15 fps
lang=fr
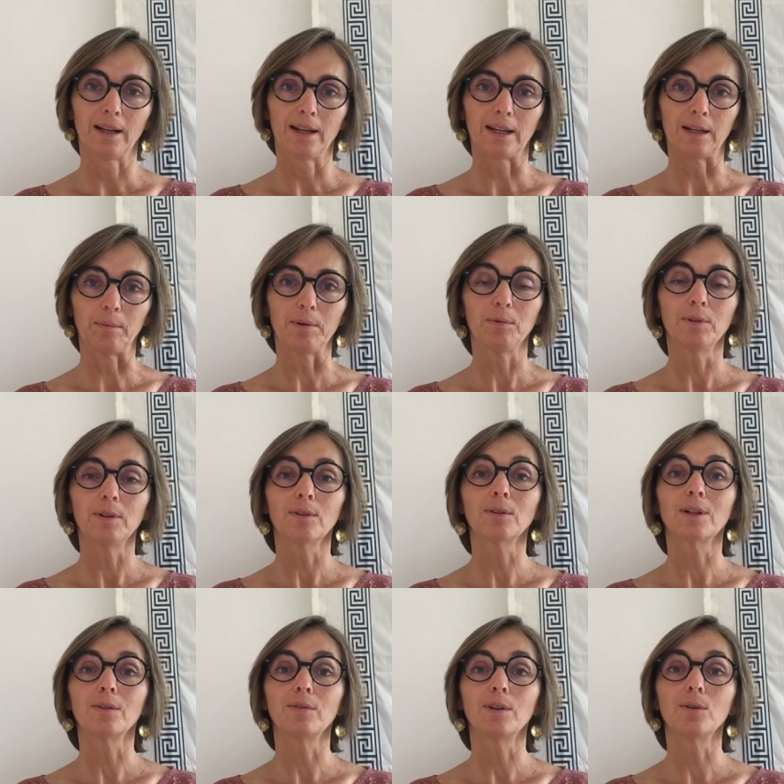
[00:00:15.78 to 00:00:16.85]
Et eh bien écoutez, dans
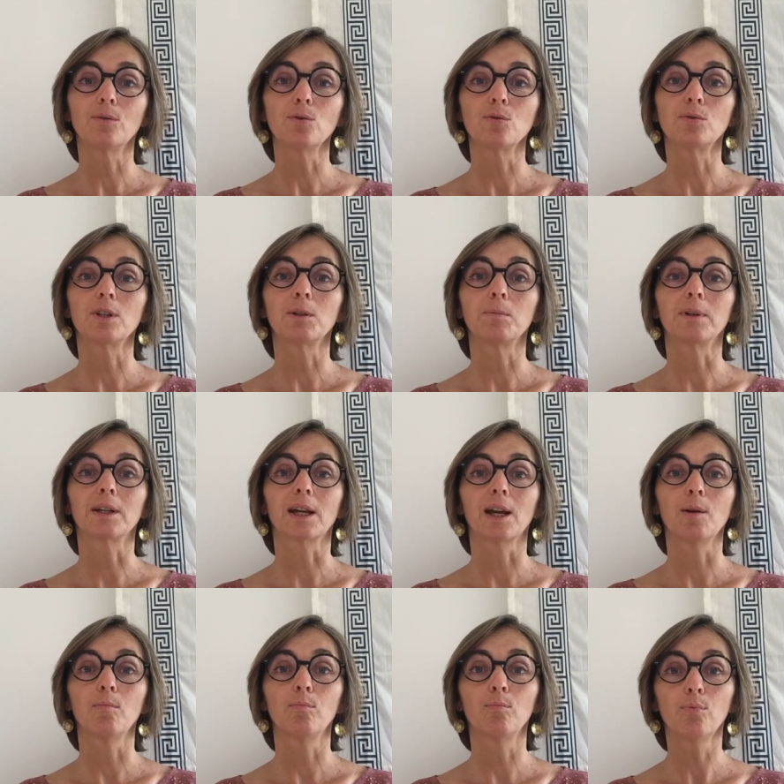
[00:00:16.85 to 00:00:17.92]
cette vidéo, je vous
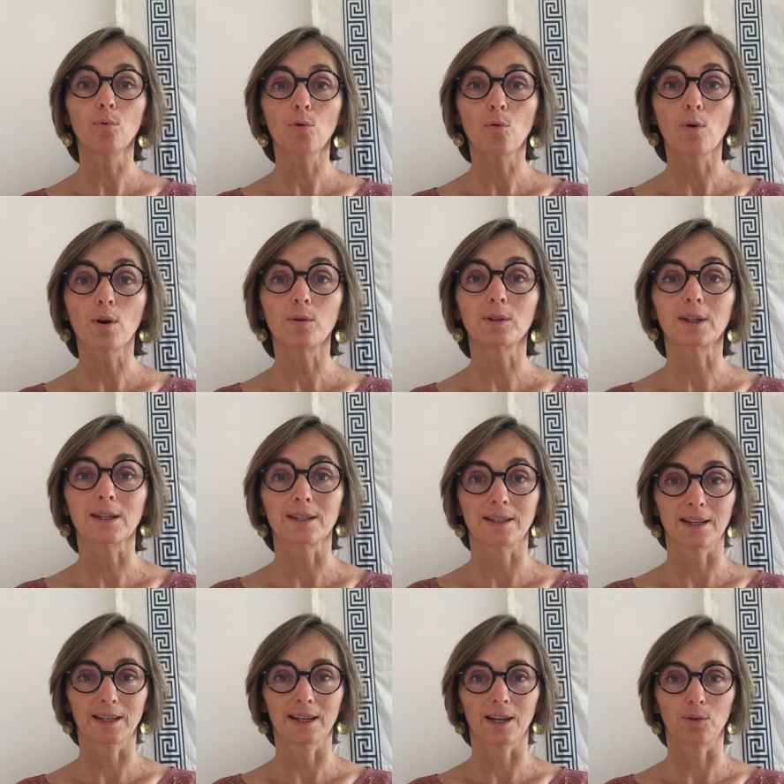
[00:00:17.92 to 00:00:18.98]
expliquerai pourquoi le stress
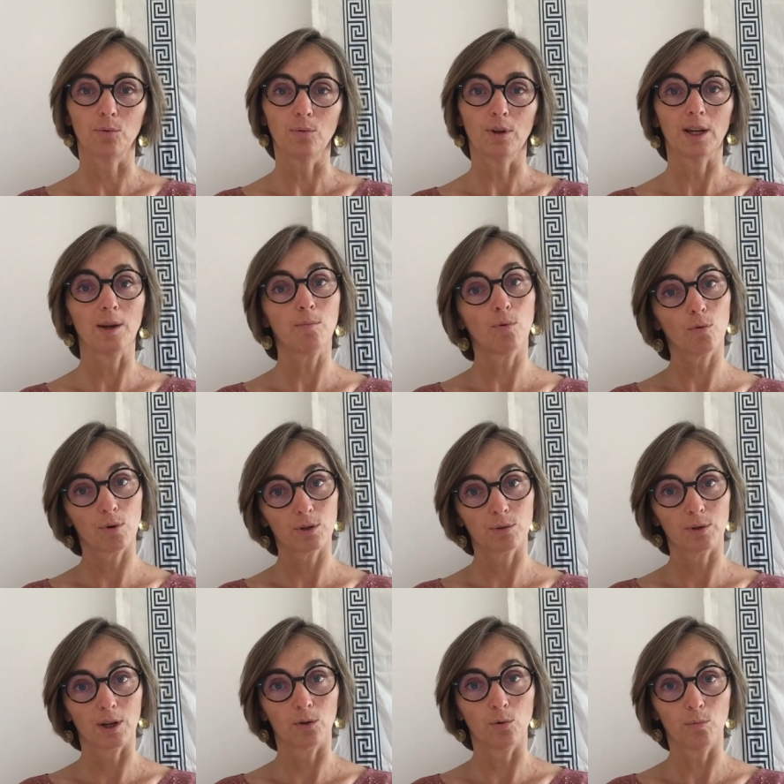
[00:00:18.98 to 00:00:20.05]
est un cadeau et pourquoi
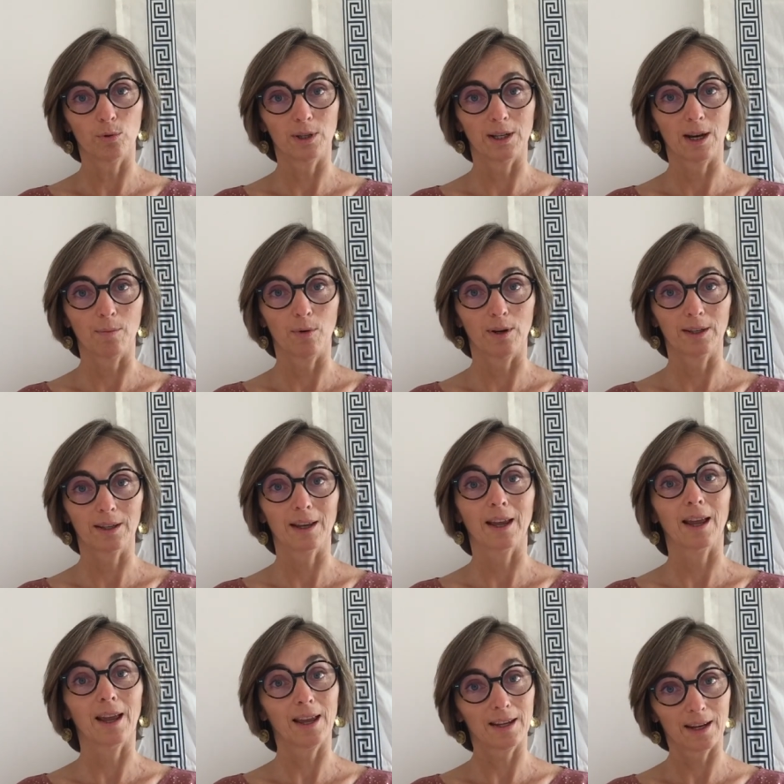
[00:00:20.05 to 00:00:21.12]
ce cadeau peut également être
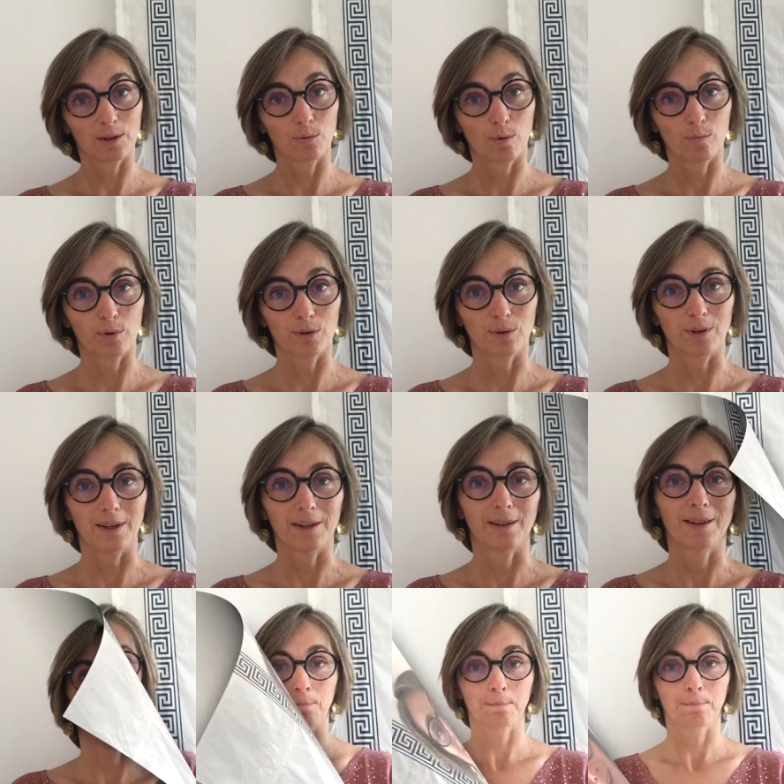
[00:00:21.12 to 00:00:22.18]
un cadeau empoisonné.
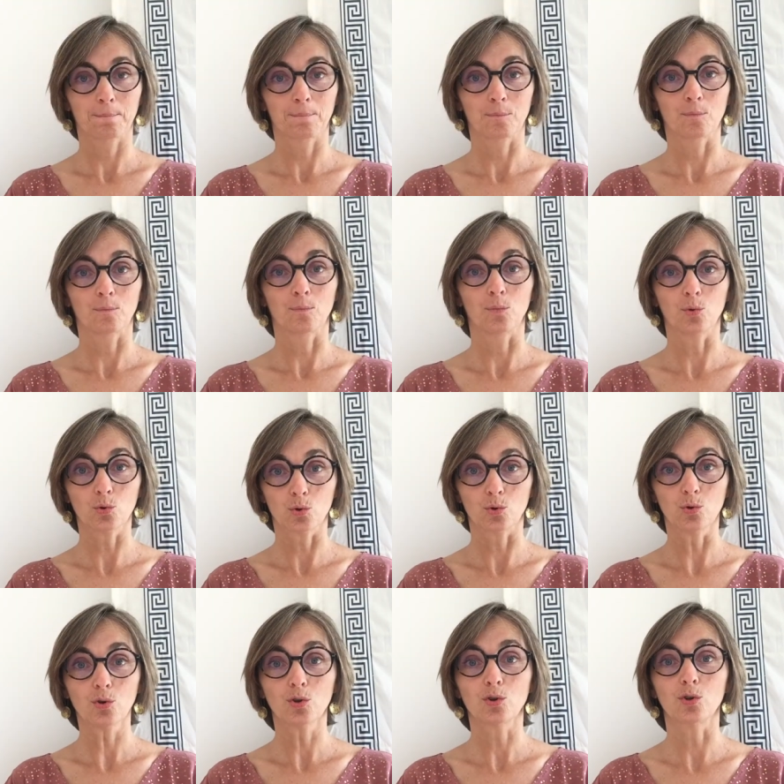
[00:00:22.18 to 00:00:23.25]

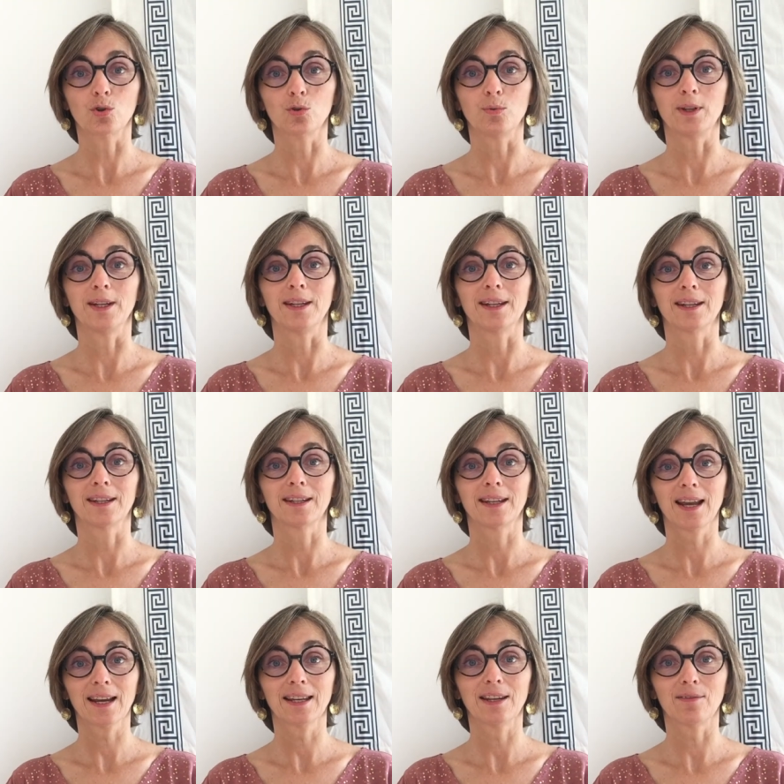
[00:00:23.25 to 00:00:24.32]
Bonjour, je suis
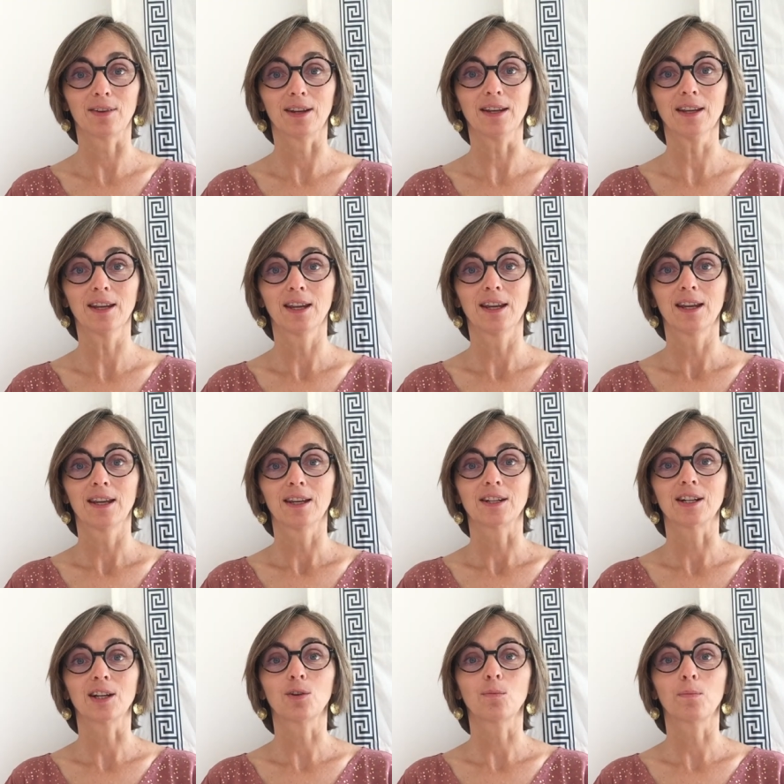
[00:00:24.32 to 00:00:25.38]
Karine Even.
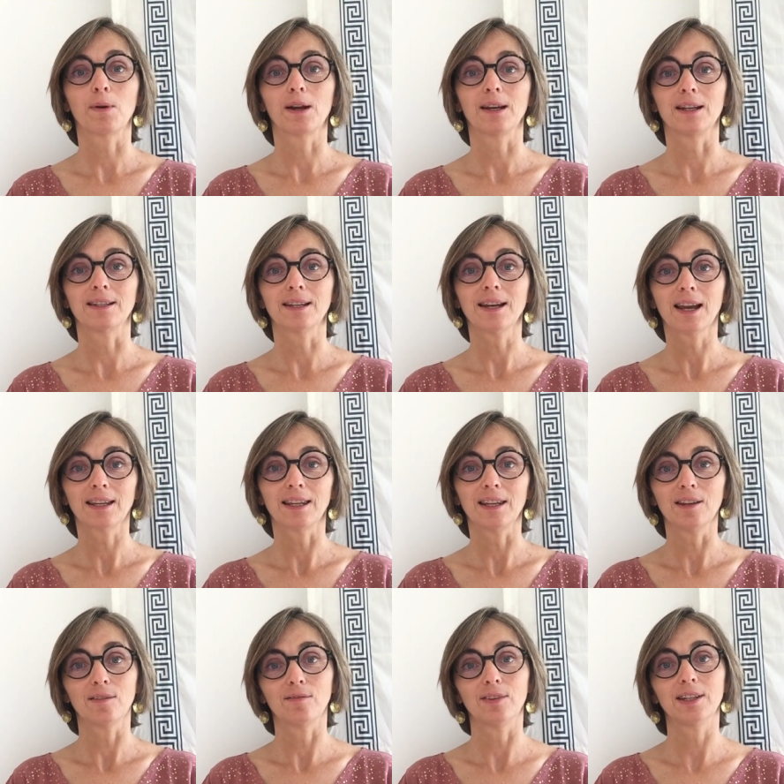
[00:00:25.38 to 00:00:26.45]
J'accompagne les
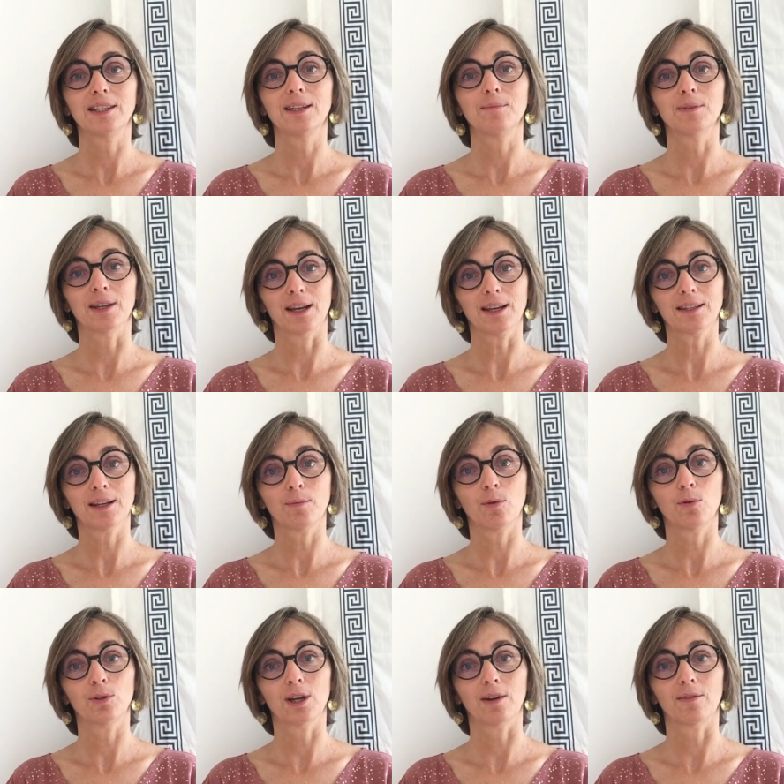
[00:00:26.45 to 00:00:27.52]
salariés victimes d'un
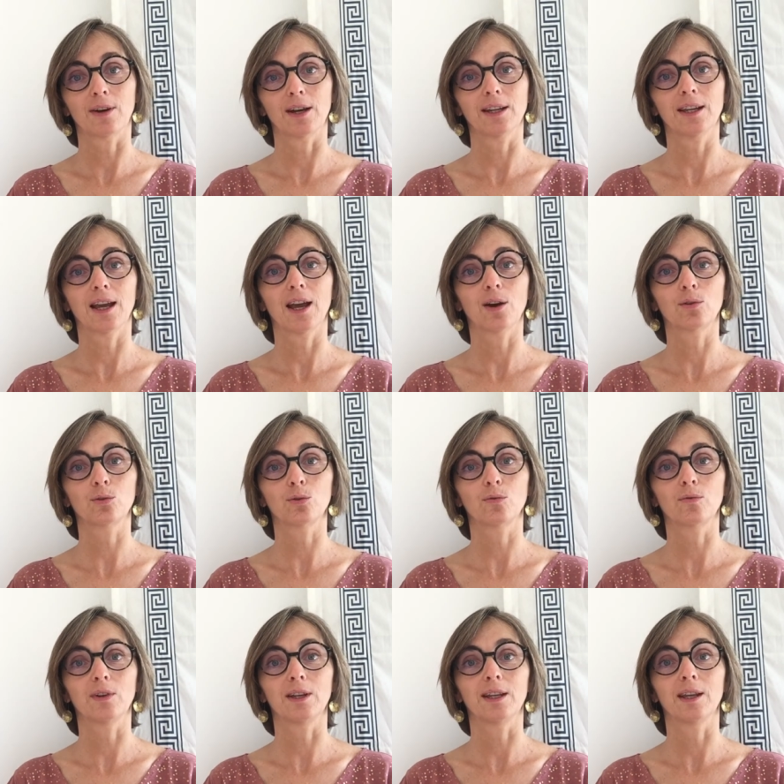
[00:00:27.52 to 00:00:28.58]
harcèlement au travail à
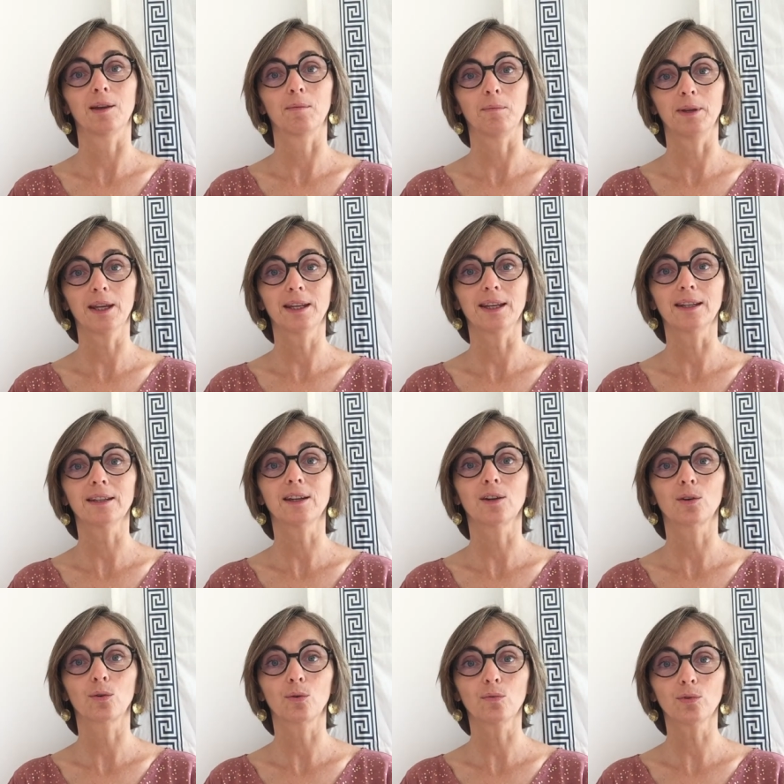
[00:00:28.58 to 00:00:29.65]
retrouver bien-être,
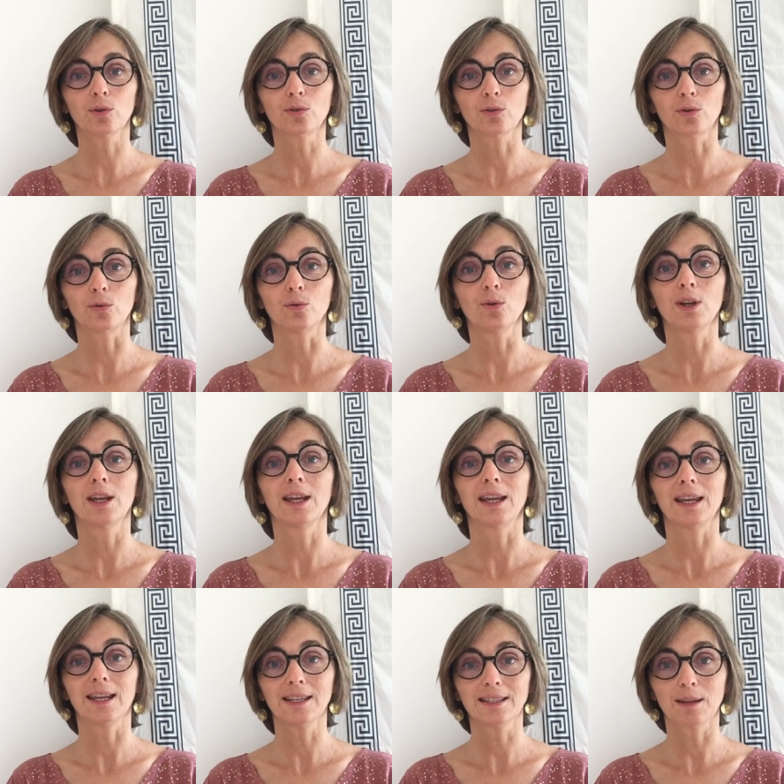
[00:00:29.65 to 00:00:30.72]
confiance en eux
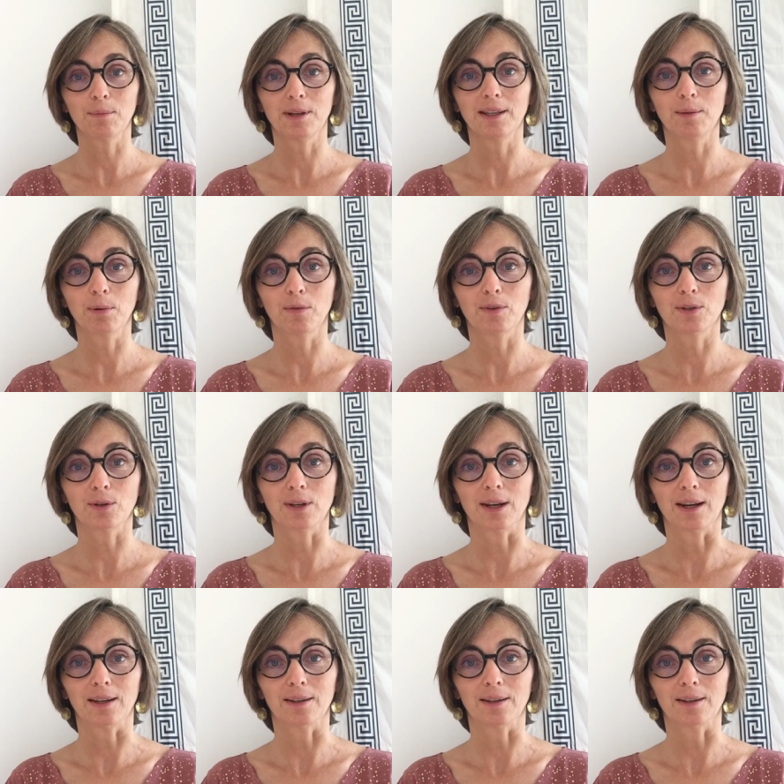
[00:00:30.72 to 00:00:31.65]
et stabilité professionnelle.